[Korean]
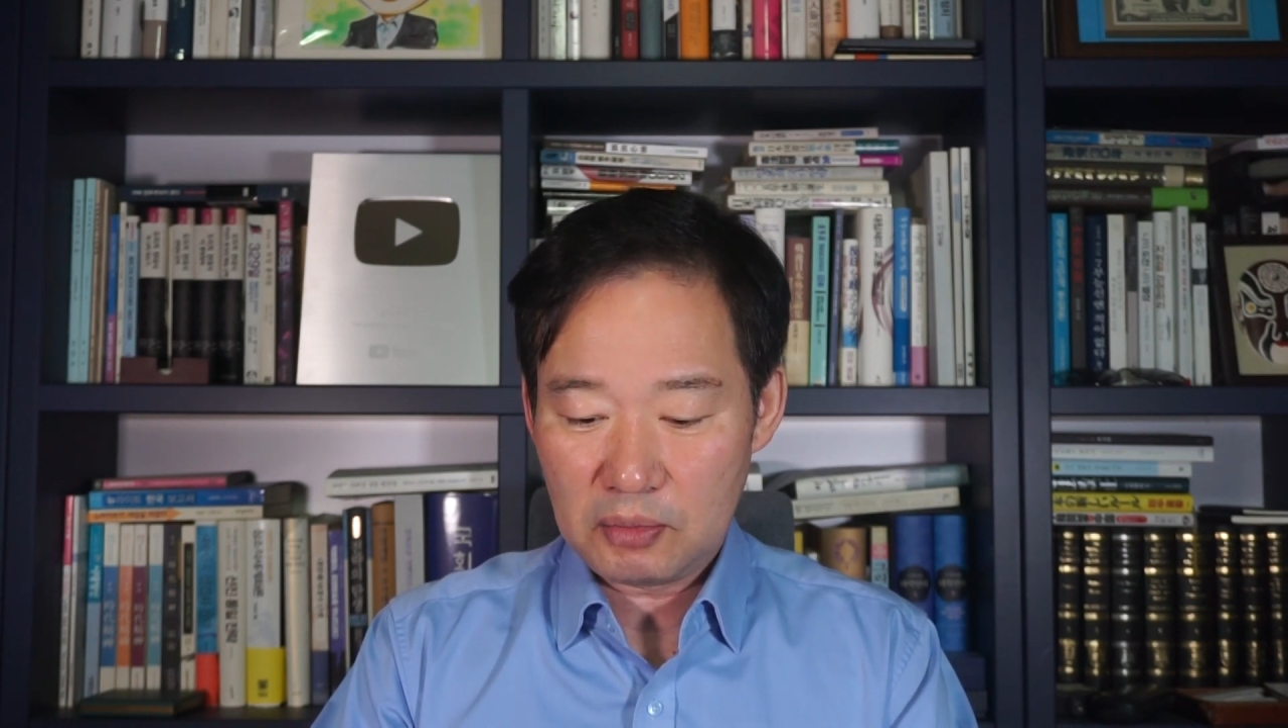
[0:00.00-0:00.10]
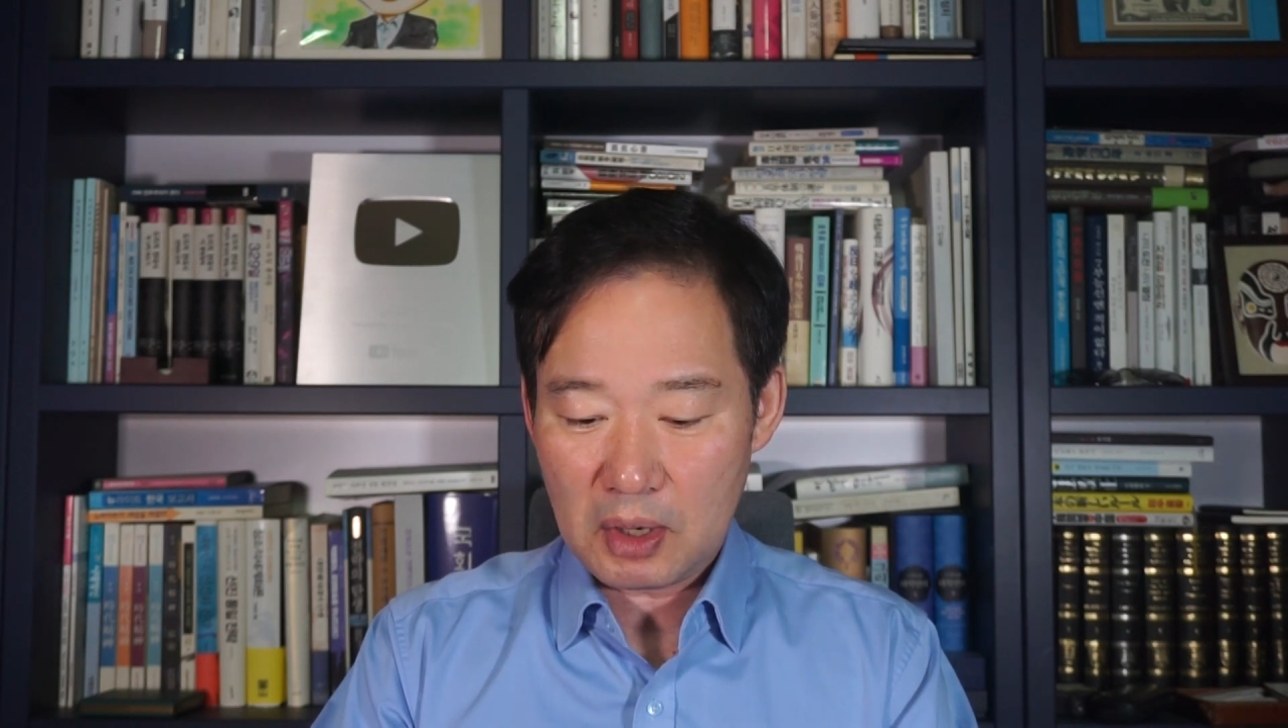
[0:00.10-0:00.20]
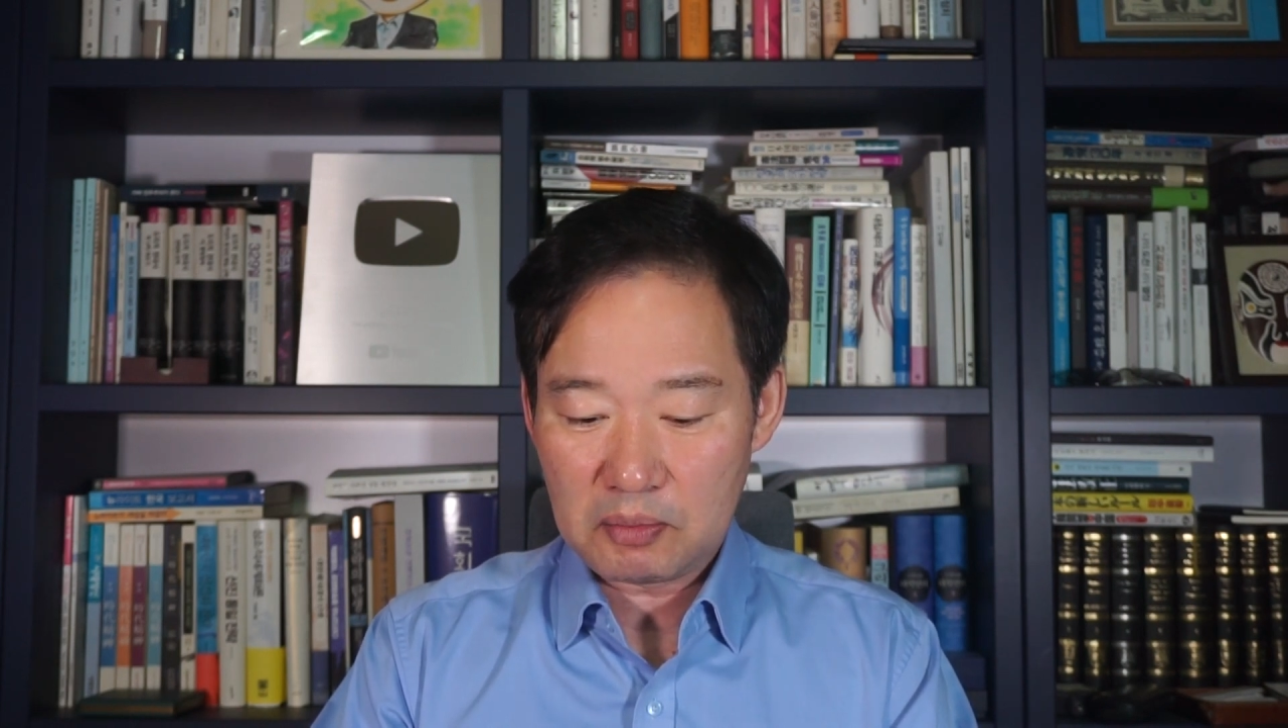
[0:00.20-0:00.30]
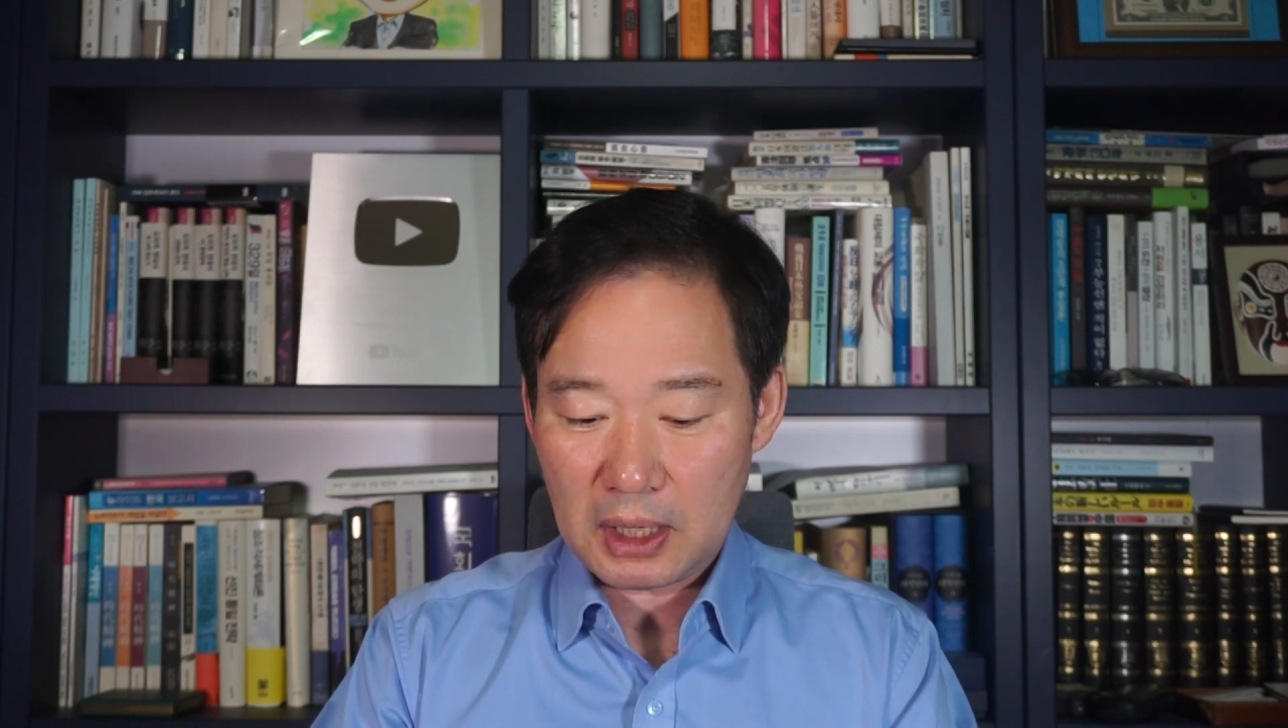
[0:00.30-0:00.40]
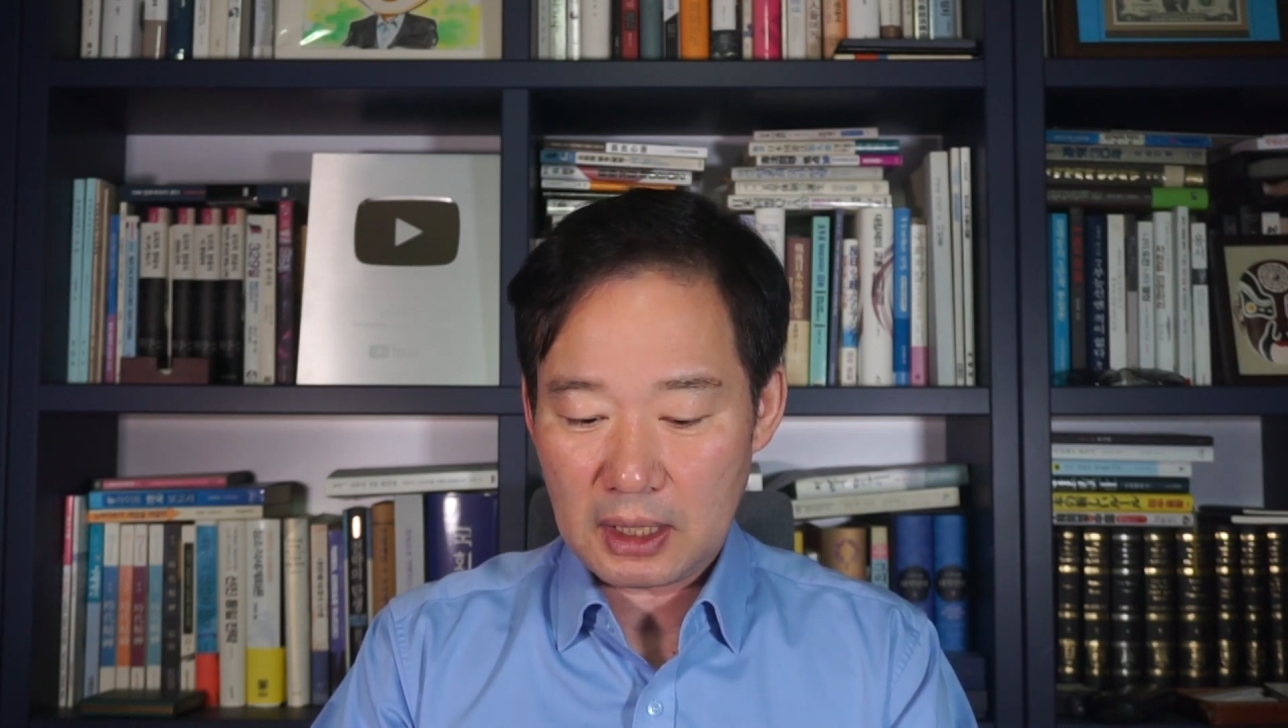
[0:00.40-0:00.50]

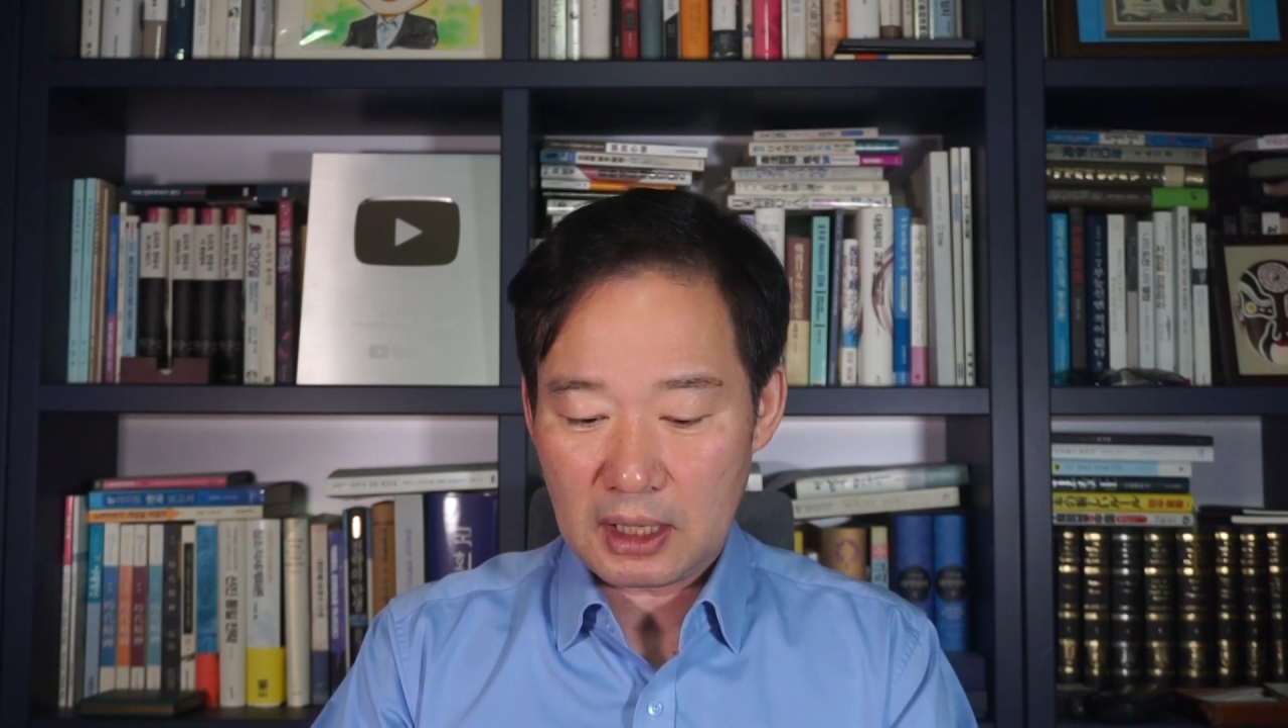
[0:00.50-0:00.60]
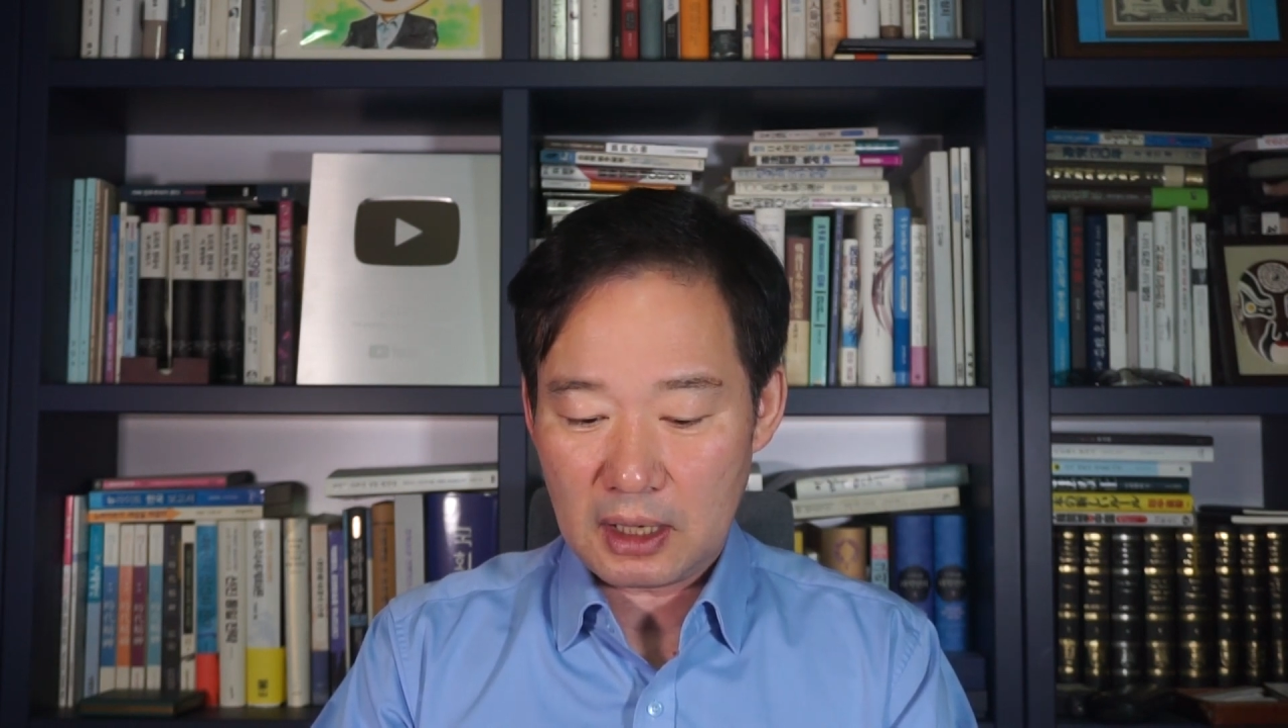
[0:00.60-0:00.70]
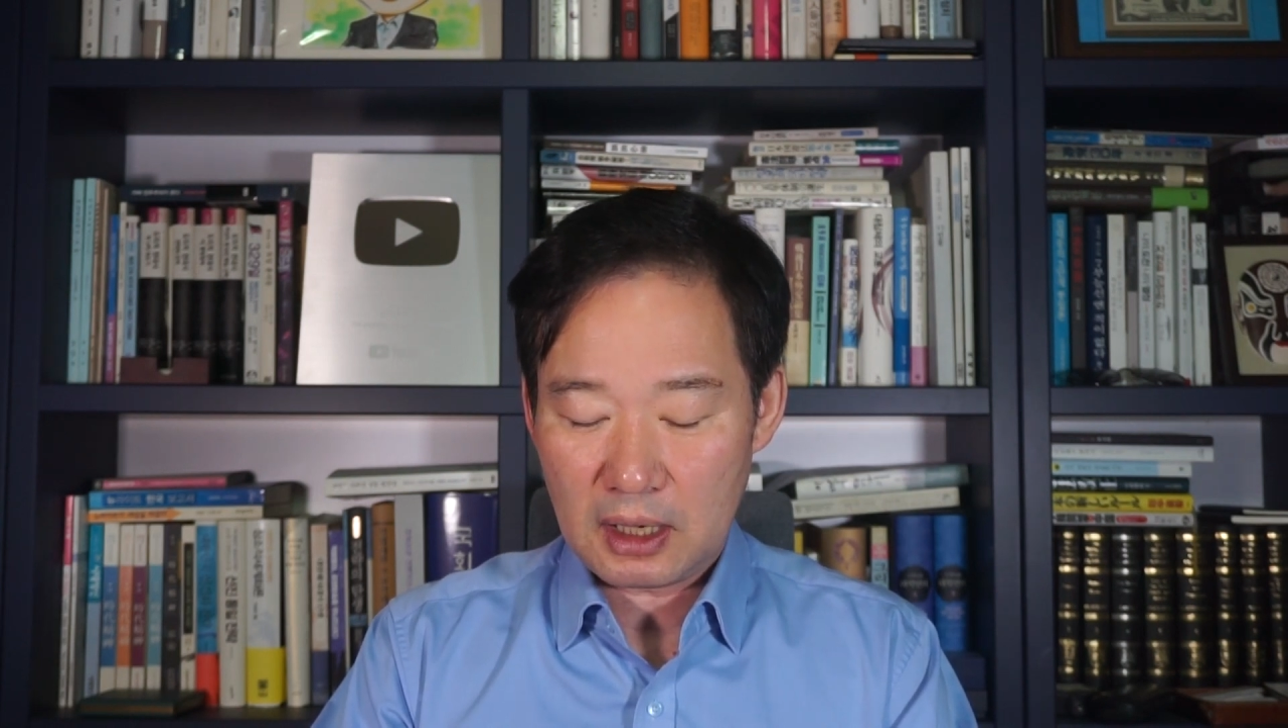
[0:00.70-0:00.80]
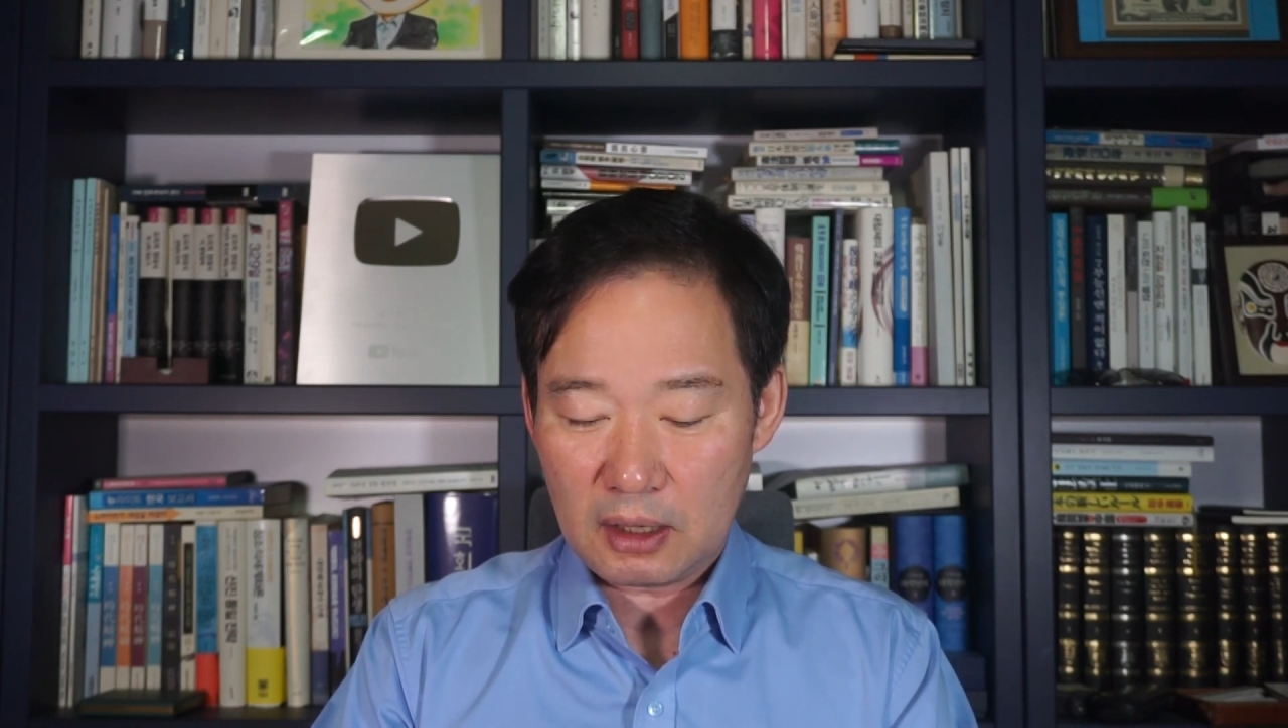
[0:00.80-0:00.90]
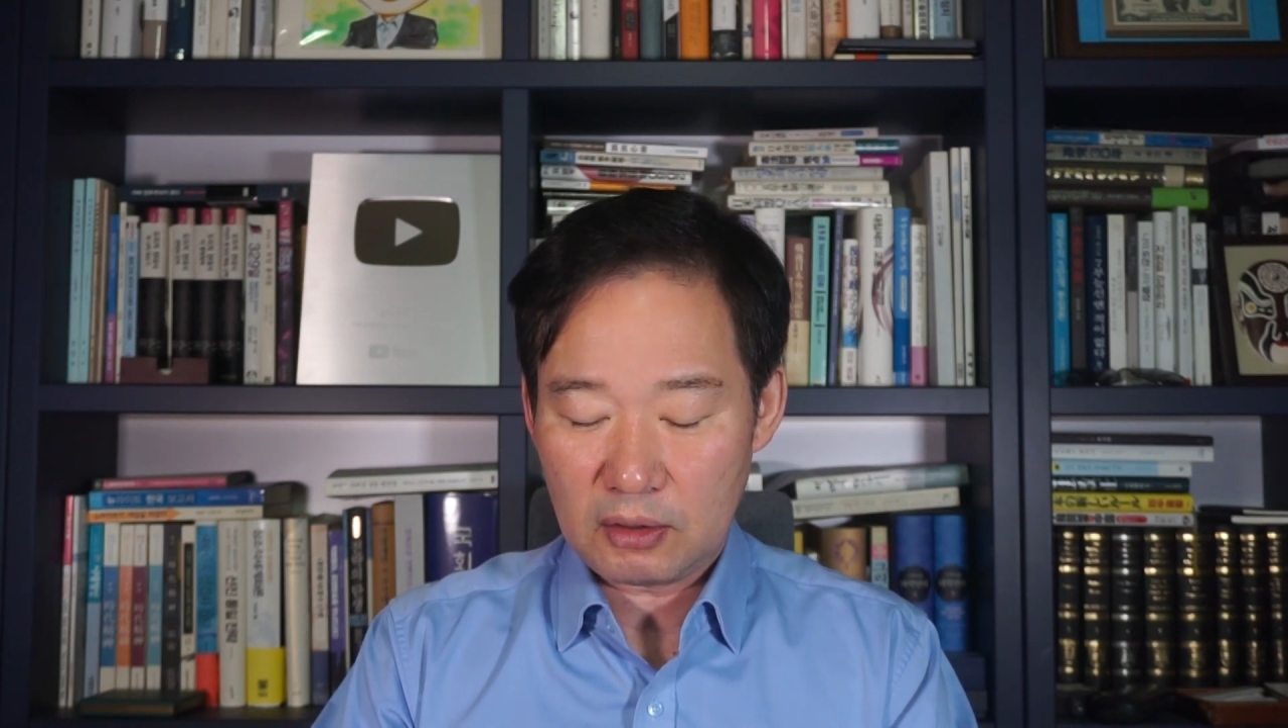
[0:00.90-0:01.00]
명백한